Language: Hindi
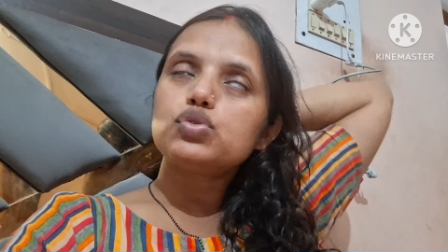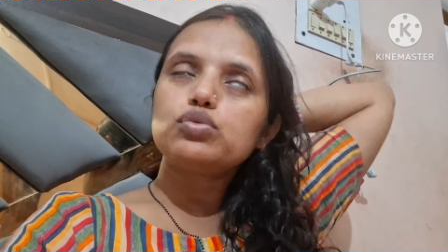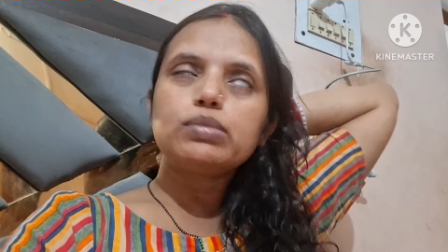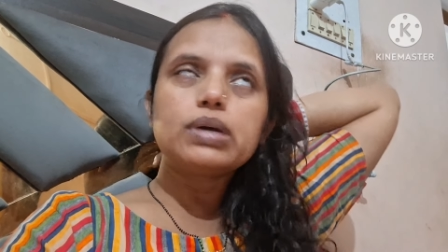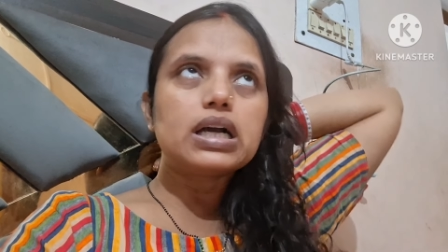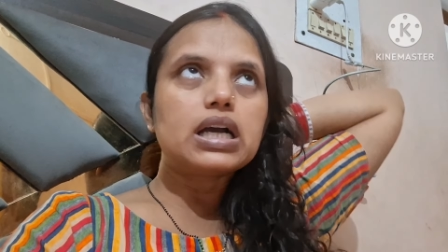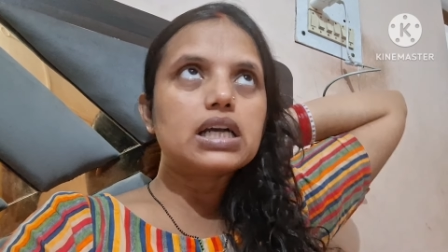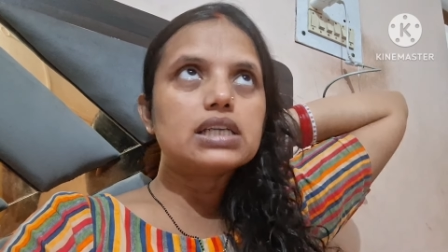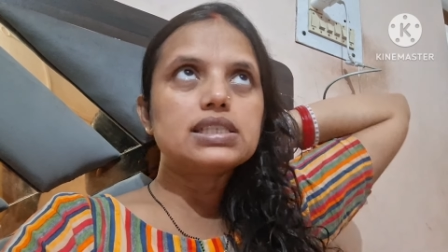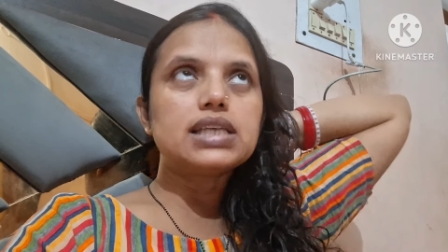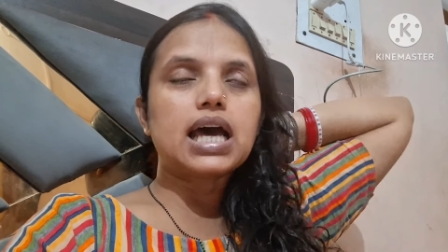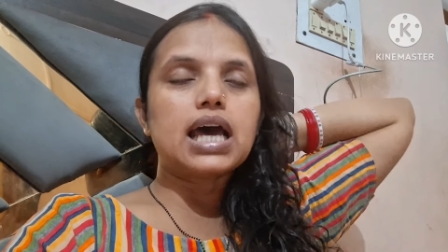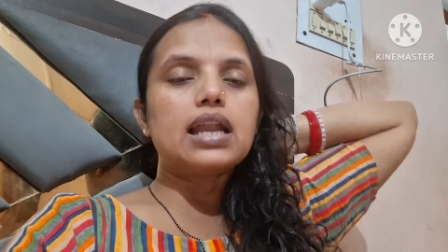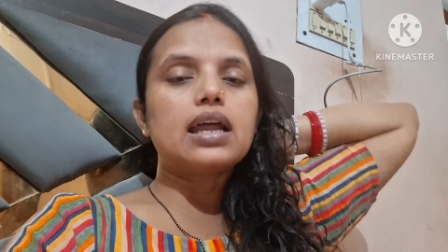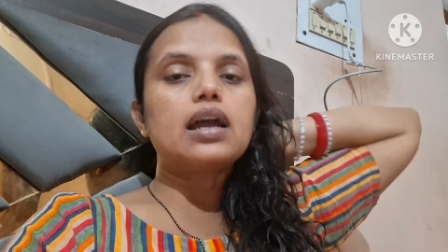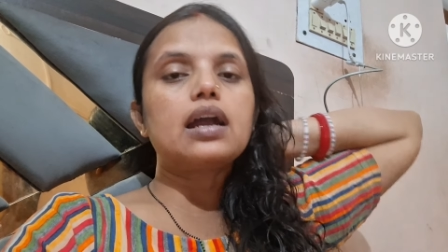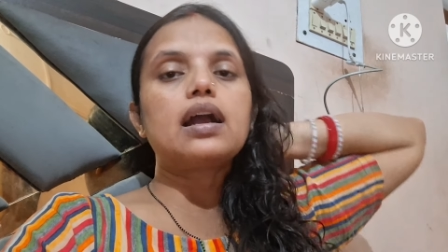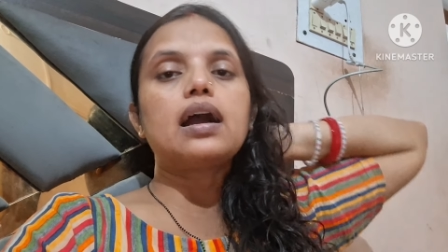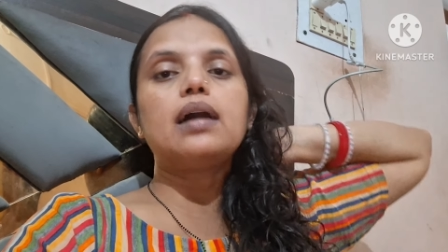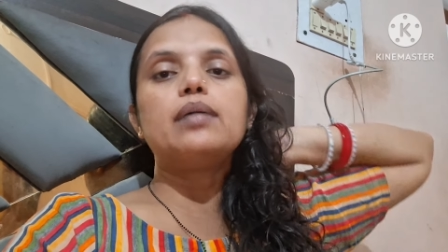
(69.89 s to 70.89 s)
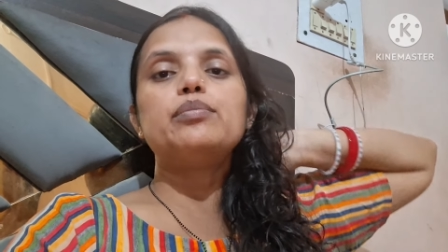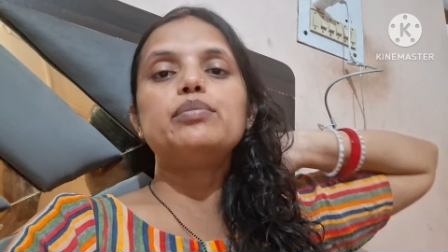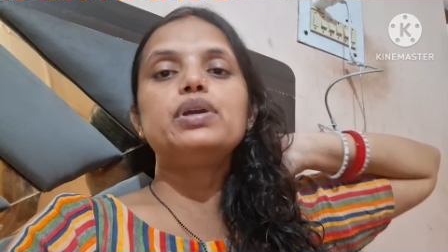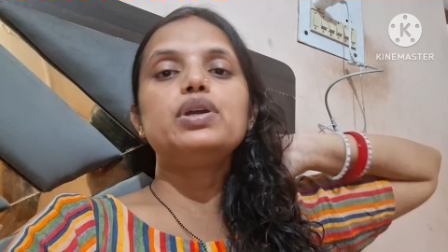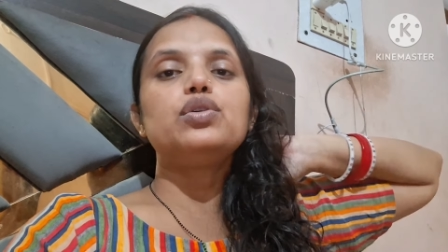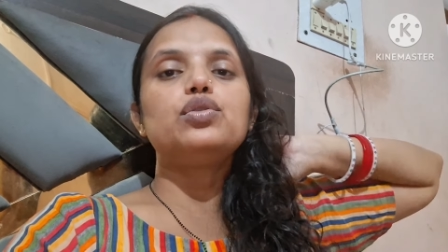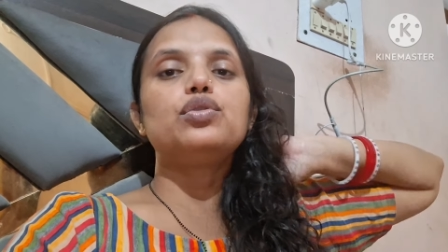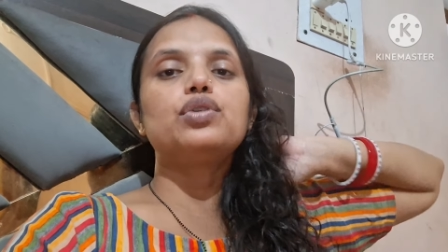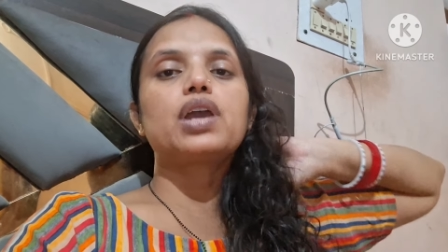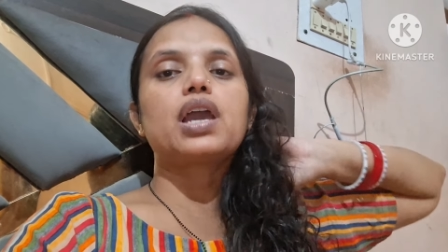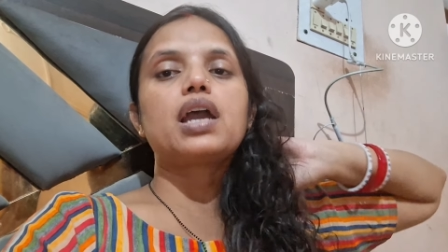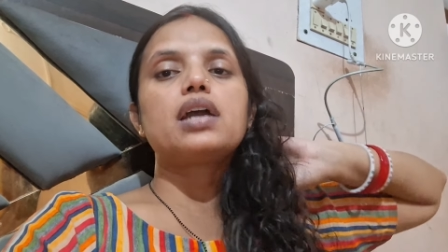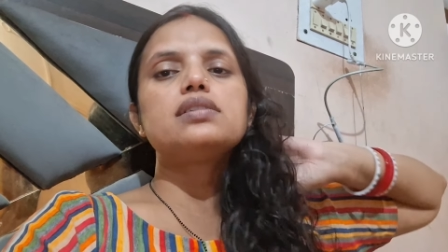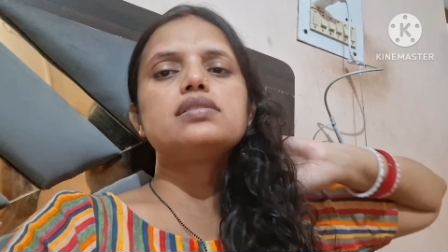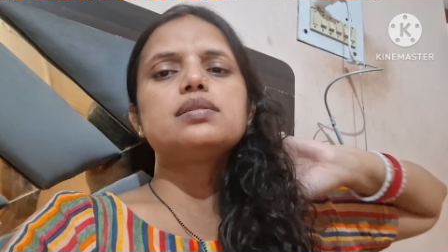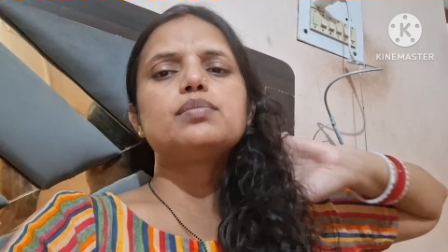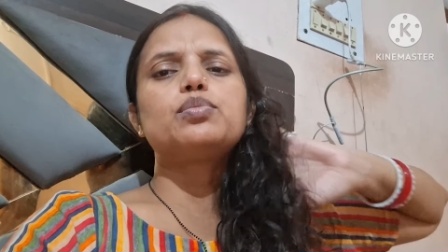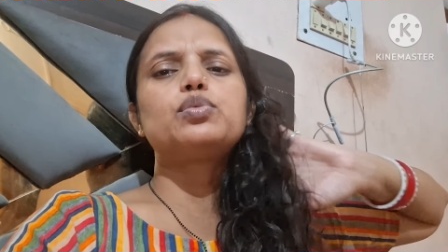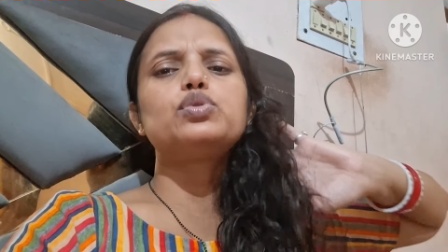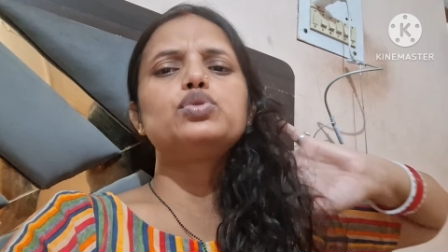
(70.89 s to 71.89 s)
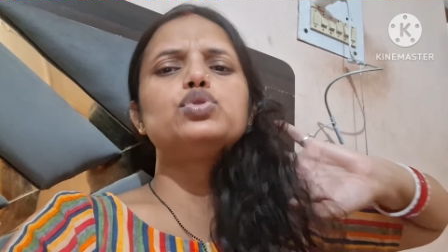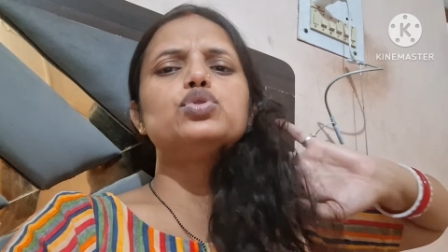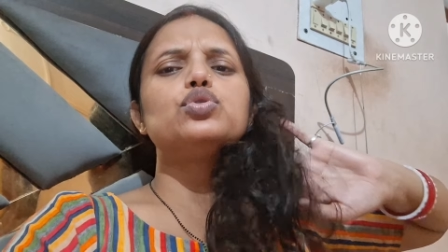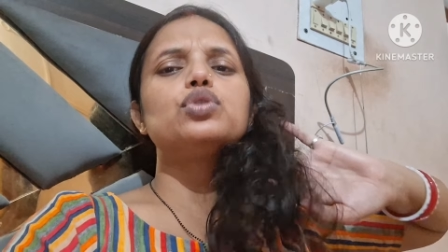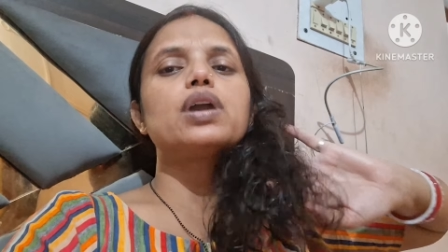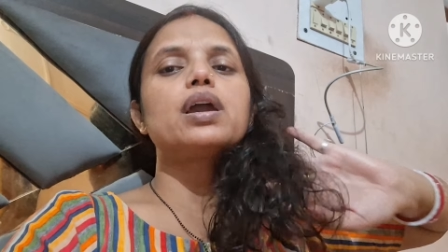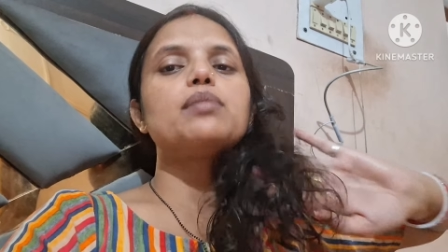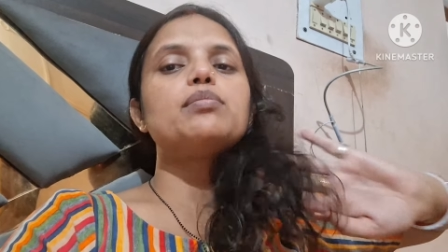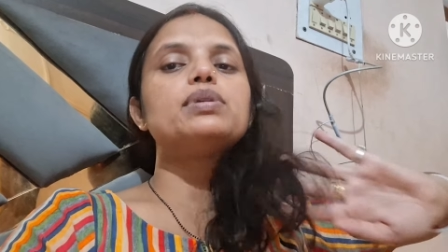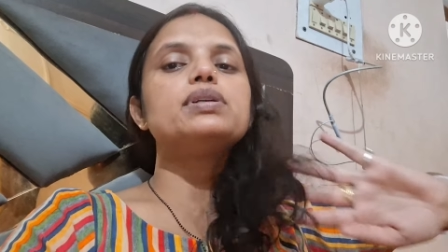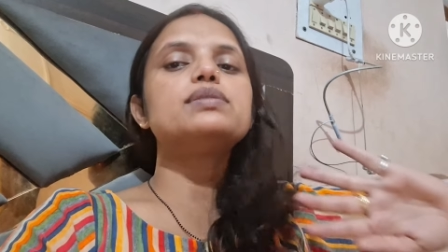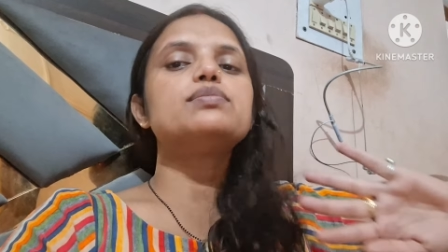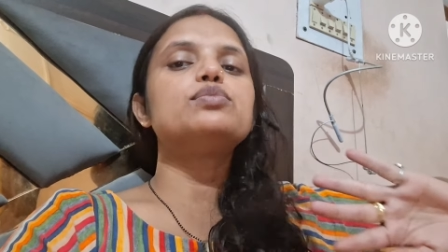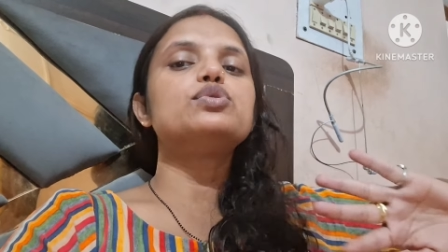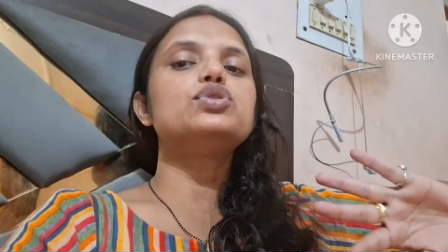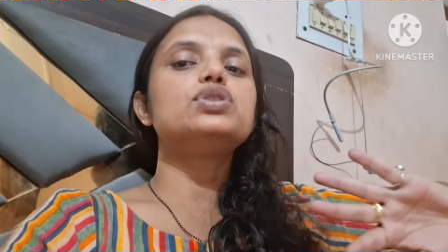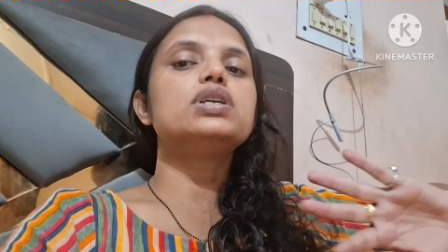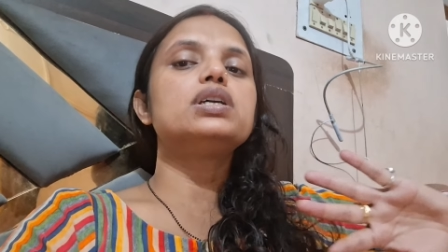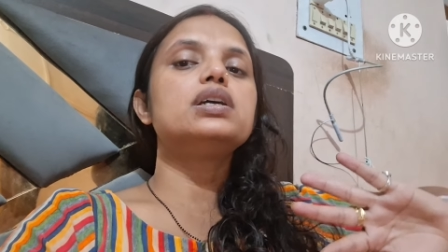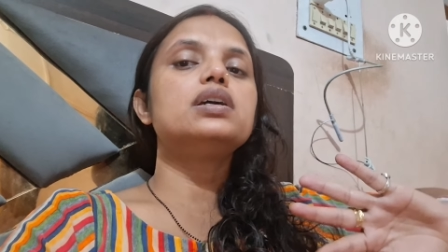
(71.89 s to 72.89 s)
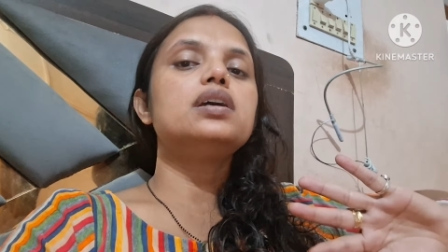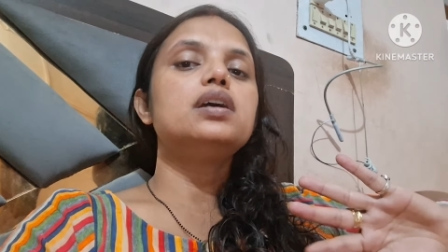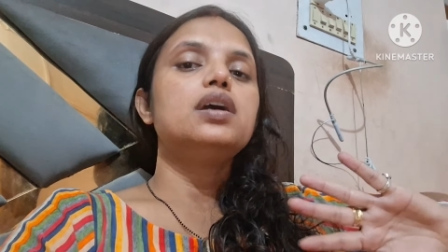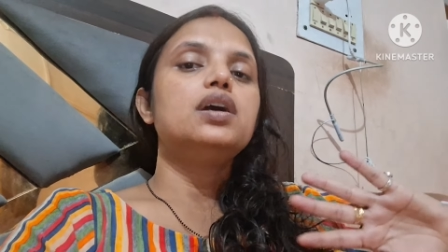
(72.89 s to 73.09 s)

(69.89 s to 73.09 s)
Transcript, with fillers: सुबह का सारा काम भी हो गया है सब कुछ हो गया है बस मुझे